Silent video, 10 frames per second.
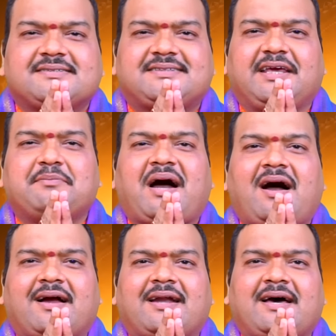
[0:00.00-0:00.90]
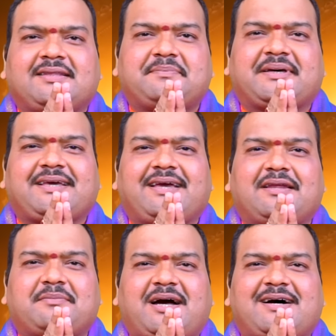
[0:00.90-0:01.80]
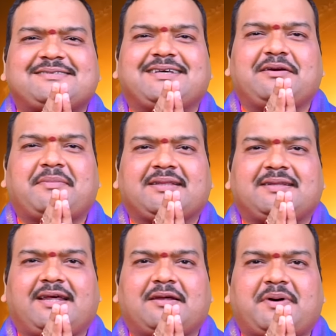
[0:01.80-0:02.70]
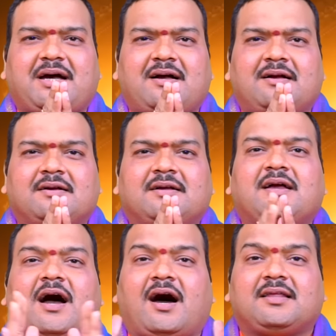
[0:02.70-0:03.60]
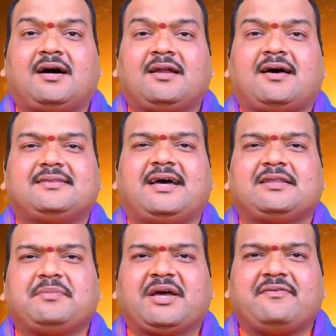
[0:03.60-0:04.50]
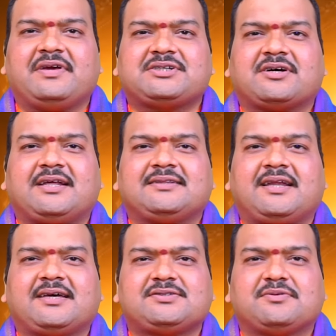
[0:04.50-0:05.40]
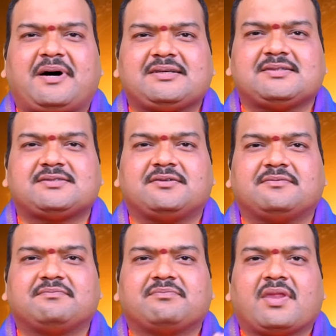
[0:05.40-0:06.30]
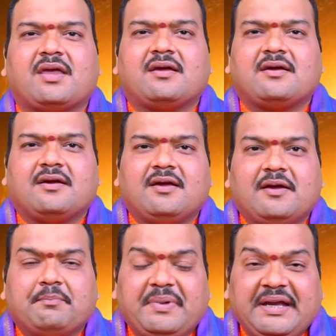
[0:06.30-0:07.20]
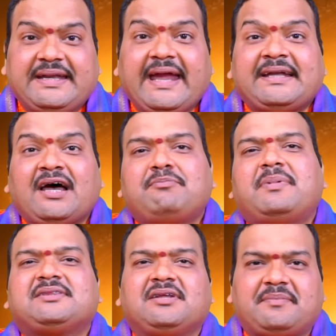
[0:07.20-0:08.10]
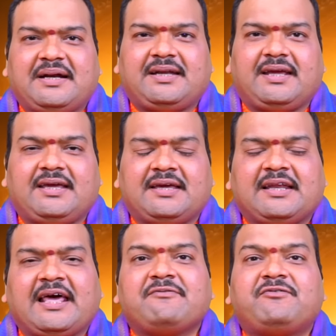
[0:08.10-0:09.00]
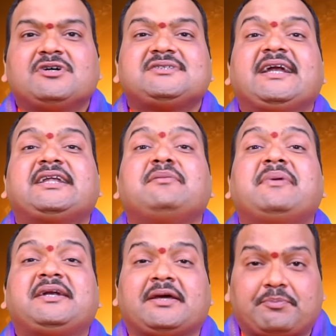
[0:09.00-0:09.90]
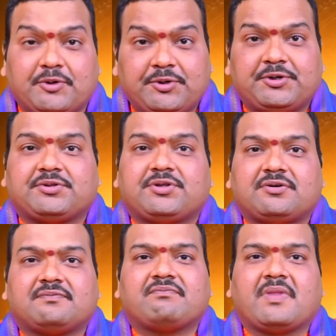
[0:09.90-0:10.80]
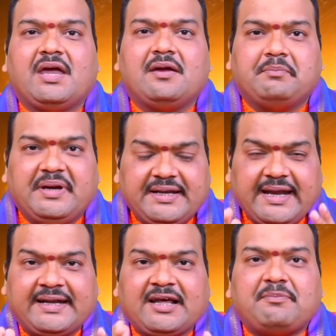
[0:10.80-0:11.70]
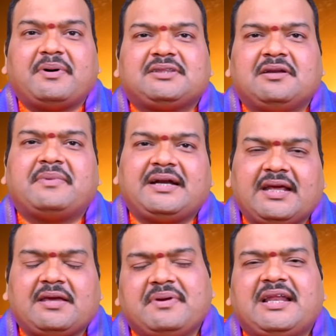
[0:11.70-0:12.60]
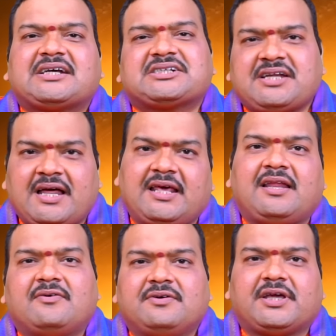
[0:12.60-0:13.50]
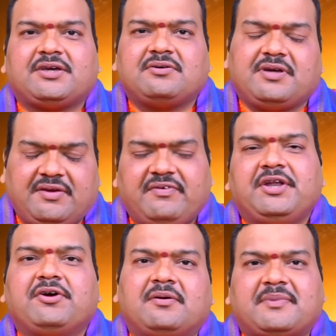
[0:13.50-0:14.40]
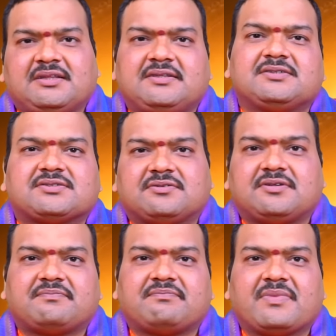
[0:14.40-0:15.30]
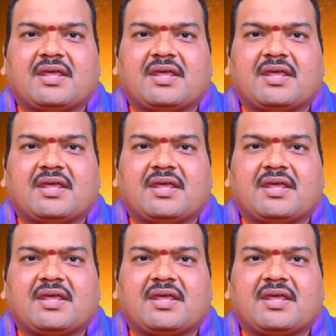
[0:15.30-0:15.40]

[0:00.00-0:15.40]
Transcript: శ్రీ మహాగణాధిపతయే నమ శ్రీమాత్రే నమ ఆధాన ఆధ్యాత్మిక వీక్షకులందరికీ శుభాశిస్సులు మీ డేట్ ఆఫ్ బర్త్ని బట్టి లైఫ్లో సెటిల్మెంట్ ఎప్పుడు ఉంటుందో మీ డేట్ ఆఫ్ బర్త్ని బట్టి మీ లక్షణాలు ఎలా ఉంటాయో ఈ వీడియోలో మనం తెలుసుకుందాం